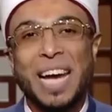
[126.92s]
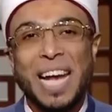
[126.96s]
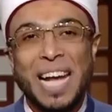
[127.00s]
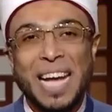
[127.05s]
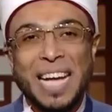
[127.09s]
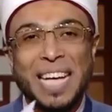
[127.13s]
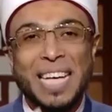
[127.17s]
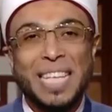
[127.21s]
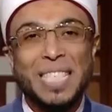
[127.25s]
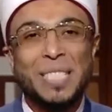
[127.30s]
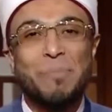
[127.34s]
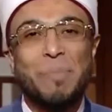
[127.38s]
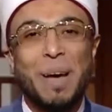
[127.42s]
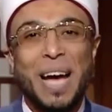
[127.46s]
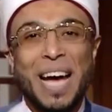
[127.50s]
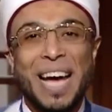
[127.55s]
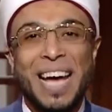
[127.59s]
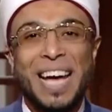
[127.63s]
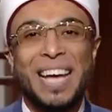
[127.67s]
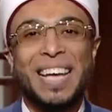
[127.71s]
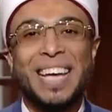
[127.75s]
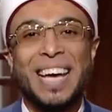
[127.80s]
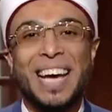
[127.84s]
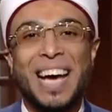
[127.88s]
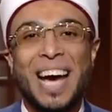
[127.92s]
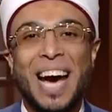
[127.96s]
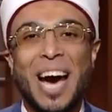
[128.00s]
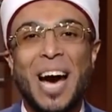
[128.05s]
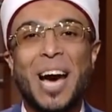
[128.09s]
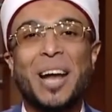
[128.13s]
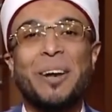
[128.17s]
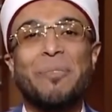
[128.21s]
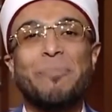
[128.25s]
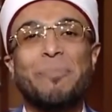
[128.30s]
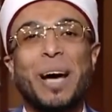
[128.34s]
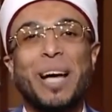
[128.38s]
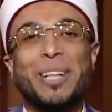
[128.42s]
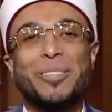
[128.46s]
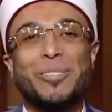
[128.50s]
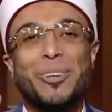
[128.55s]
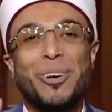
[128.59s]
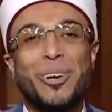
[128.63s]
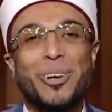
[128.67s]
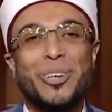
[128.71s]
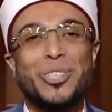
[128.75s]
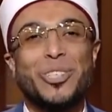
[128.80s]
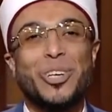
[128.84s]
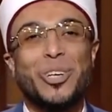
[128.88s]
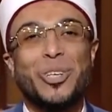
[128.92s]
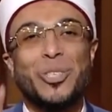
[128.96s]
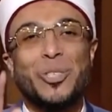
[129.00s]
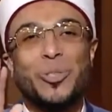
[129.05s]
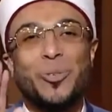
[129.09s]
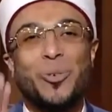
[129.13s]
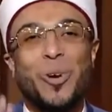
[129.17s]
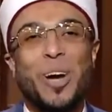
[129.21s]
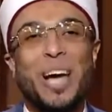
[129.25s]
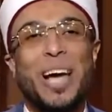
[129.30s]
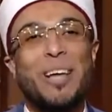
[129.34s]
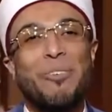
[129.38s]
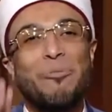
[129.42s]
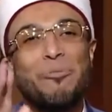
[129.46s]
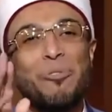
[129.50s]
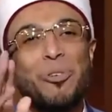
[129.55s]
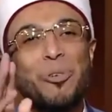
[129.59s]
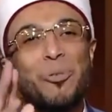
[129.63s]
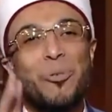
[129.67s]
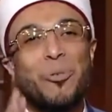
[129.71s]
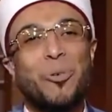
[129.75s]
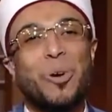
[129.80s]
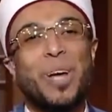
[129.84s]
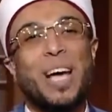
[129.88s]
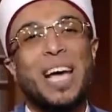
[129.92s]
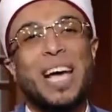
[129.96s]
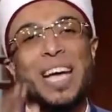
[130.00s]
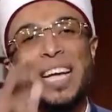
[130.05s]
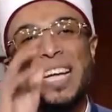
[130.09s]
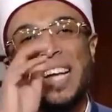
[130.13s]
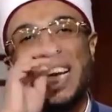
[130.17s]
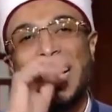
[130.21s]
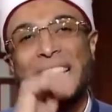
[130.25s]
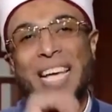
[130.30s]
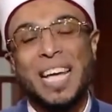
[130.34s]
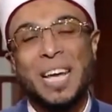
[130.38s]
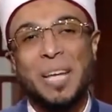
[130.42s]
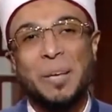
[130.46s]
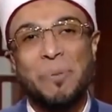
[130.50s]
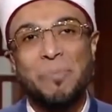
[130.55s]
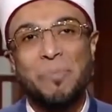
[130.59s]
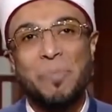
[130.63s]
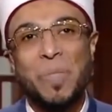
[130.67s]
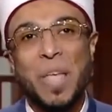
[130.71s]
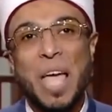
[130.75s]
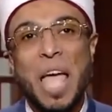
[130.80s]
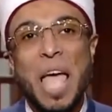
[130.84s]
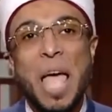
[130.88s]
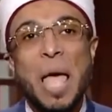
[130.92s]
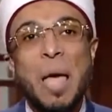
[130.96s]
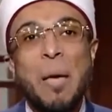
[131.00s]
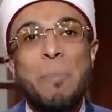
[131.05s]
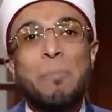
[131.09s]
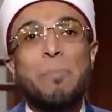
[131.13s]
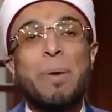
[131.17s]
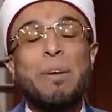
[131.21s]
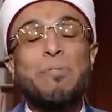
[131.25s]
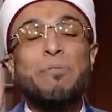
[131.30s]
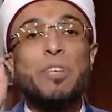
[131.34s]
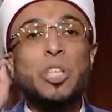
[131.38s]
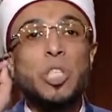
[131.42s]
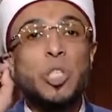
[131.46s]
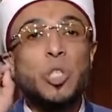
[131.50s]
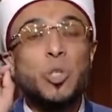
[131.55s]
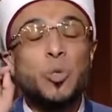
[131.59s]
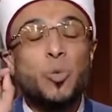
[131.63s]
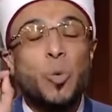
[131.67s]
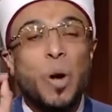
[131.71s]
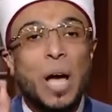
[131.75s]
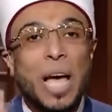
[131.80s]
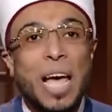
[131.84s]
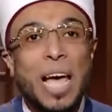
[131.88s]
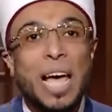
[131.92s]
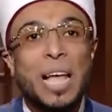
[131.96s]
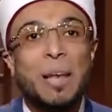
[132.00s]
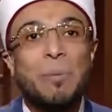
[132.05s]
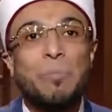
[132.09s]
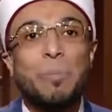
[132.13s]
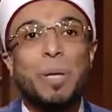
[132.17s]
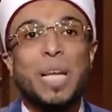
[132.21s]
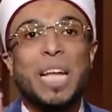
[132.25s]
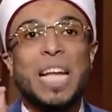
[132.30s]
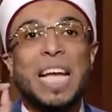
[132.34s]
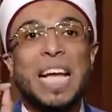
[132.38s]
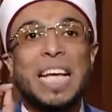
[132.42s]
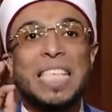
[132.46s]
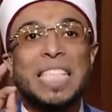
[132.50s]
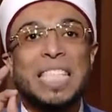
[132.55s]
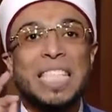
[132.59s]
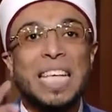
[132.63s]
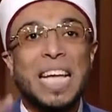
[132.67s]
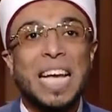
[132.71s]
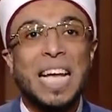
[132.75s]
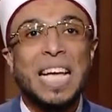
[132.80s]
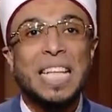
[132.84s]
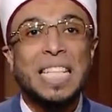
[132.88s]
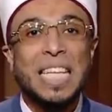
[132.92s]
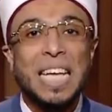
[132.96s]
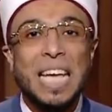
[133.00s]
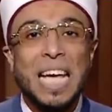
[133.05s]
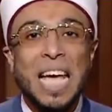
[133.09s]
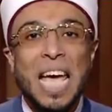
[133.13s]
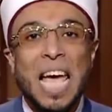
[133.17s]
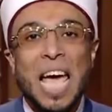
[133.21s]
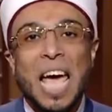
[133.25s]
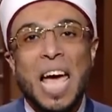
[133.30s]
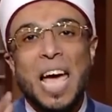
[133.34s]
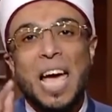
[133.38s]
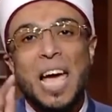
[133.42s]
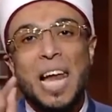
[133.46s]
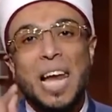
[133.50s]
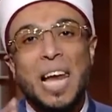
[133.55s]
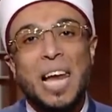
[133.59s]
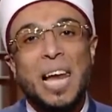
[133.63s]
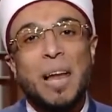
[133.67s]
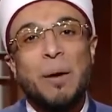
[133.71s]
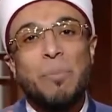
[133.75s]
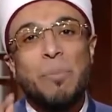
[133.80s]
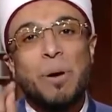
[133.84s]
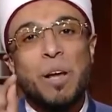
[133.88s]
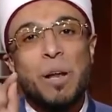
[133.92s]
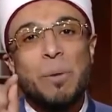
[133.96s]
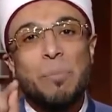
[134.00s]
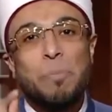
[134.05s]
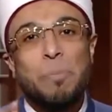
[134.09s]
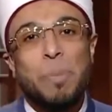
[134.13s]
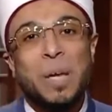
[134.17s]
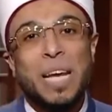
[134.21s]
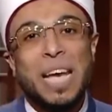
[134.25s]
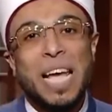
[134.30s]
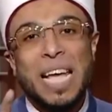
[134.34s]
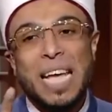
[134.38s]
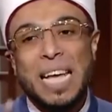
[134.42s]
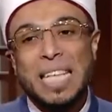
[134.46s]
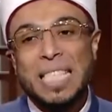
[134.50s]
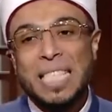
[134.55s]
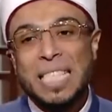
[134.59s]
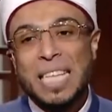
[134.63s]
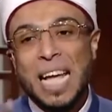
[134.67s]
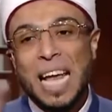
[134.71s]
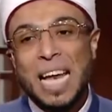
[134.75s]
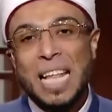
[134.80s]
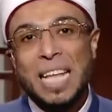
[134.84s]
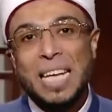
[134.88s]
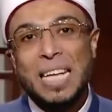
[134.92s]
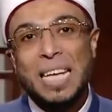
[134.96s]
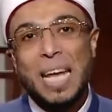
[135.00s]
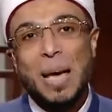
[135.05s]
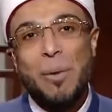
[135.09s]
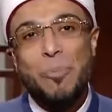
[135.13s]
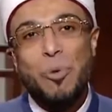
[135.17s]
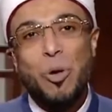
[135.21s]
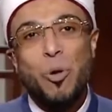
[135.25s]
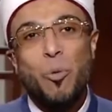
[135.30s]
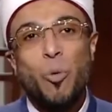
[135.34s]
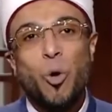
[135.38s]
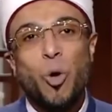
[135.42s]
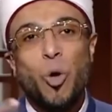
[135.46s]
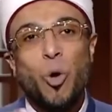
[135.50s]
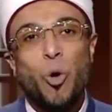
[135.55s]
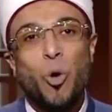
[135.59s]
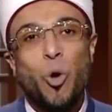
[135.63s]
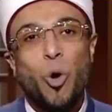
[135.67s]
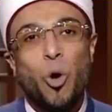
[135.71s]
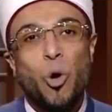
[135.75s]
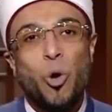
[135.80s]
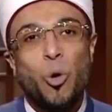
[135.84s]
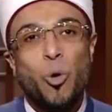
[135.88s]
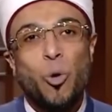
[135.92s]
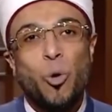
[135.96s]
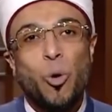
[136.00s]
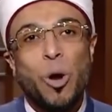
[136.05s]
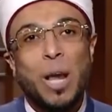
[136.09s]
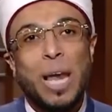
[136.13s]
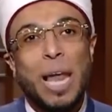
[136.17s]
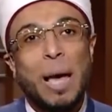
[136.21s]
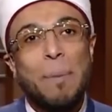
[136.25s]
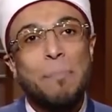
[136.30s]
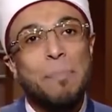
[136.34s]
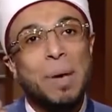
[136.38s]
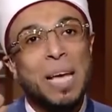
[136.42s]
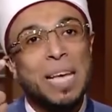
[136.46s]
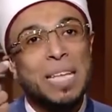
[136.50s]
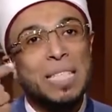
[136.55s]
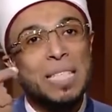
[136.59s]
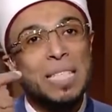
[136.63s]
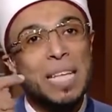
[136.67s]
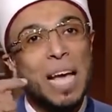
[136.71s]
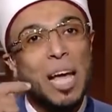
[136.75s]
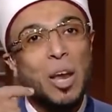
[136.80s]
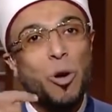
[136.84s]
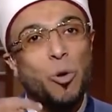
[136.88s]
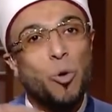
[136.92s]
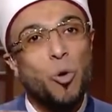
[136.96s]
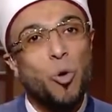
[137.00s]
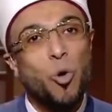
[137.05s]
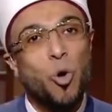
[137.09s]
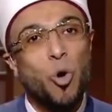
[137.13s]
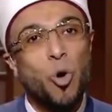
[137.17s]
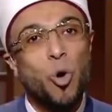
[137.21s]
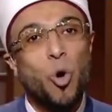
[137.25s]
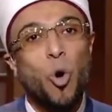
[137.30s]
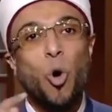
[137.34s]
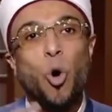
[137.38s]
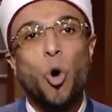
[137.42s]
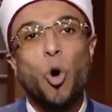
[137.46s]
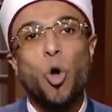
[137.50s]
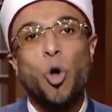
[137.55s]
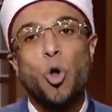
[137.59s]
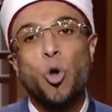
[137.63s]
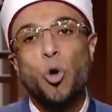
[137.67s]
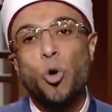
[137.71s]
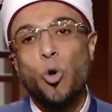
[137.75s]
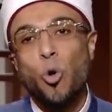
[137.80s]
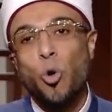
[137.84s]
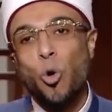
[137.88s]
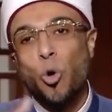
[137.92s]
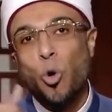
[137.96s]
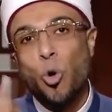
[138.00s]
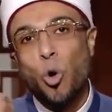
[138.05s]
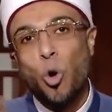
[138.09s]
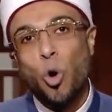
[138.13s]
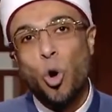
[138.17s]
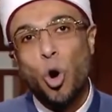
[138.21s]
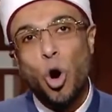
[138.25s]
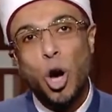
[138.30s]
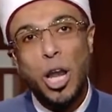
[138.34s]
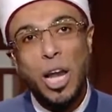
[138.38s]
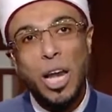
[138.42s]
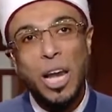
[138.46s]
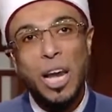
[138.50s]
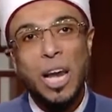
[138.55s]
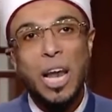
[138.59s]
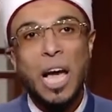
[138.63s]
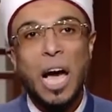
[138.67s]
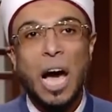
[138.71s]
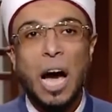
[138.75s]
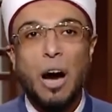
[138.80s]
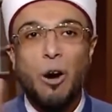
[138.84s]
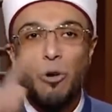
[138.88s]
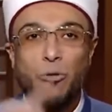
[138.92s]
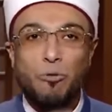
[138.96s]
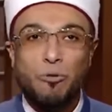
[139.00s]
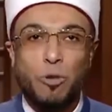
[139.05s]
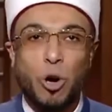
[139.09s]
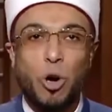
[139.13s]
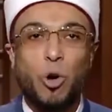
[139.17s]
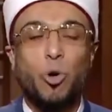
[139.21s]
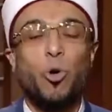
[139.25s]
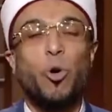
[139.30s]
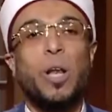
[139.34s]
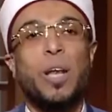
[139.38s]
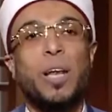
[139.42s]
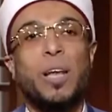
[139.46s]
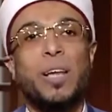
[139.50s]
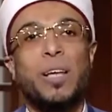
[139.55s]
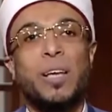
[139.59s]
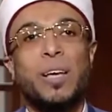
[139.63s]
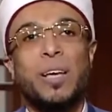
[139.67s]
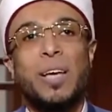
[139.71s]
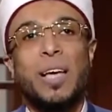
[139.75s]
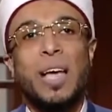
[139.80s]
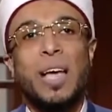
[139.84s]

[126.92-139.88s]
ركز معايا 14 سؤال في القرآن الكريم مفيش سؤال من الأسئلة دي إلا ما ربنا يسأل النبي ويقول له لما يسألوك قل له قل أو فقل